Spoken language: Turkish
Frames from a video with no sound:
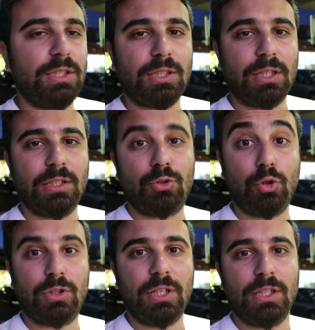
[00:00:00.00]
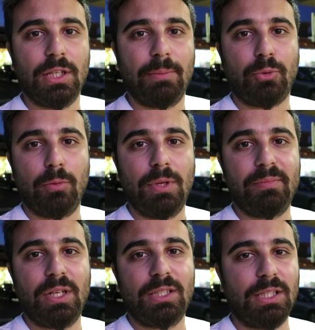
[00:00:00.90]
insanların, Türklerin de
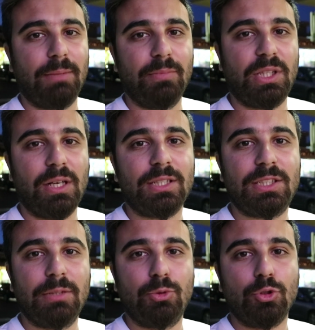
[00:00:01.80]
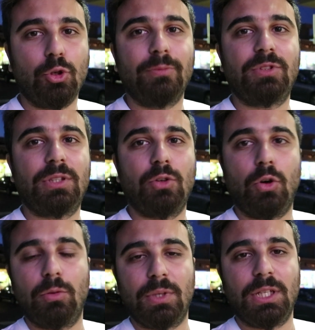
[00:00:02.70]
problemlerinden bir tanesi de bu. Domuz eti
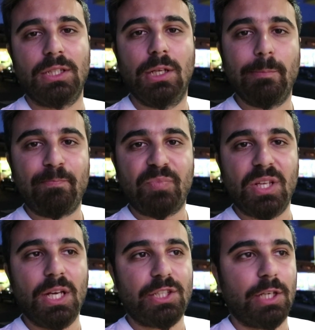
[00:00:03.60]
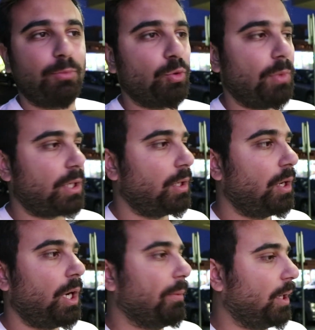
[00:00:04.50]
olmadan yiyecek bulmak.
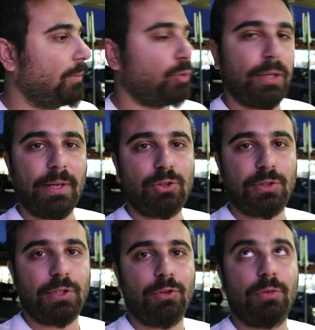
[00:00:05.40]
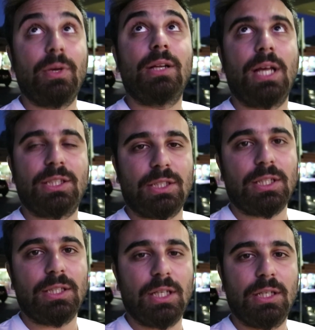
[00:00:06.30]
Ama burayı ben çok seviyorum yani
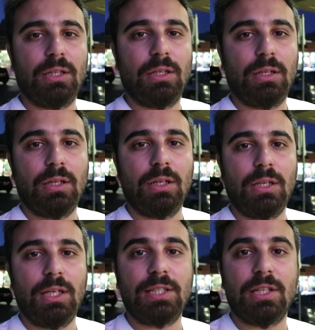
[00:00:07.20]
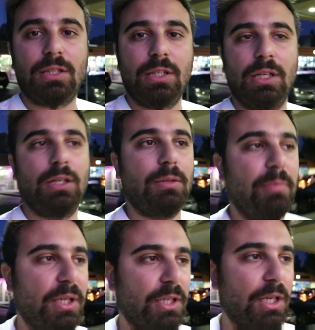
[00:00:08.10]
gerçekten de e, lezzetli
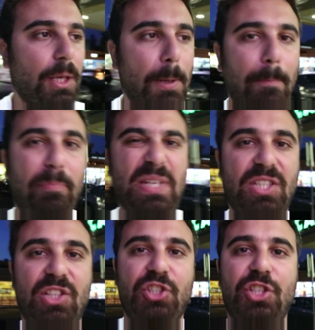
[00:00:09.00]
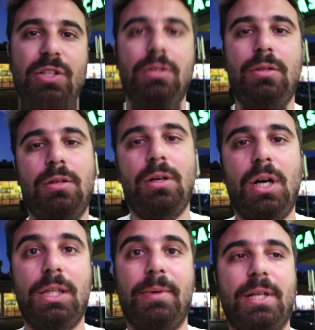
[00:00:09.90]
bir pizzacı. Hadi